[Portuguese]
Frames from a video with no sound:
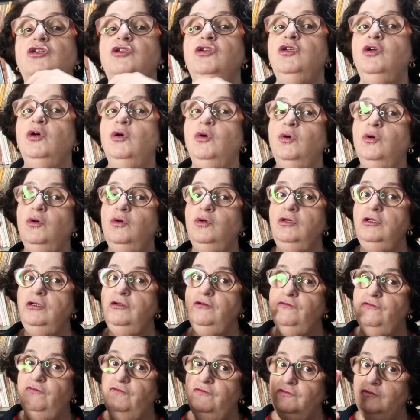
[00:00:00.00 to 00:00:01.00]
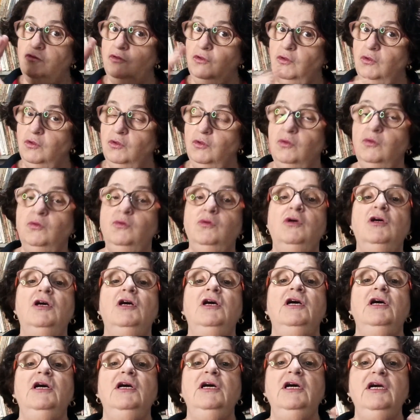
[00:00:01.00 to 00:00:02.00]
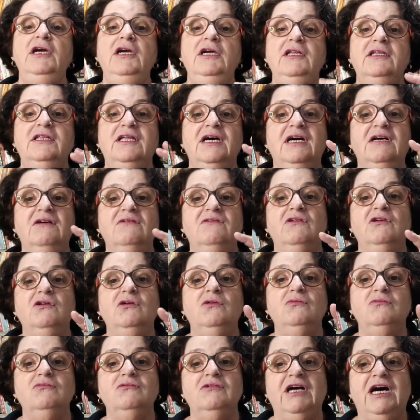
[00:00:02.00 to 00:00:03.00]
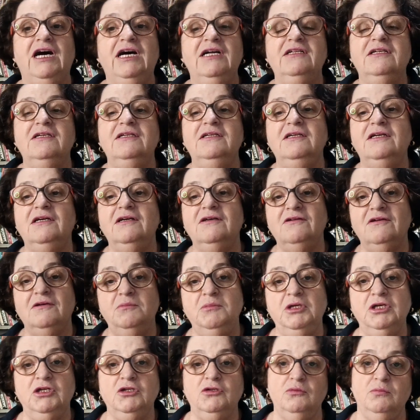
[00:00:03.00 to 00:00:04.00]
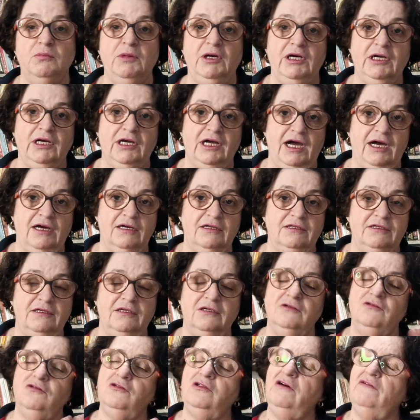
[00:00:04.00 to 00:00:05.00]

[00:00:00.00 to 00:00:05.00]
noivou e estava com data de casamento marcada.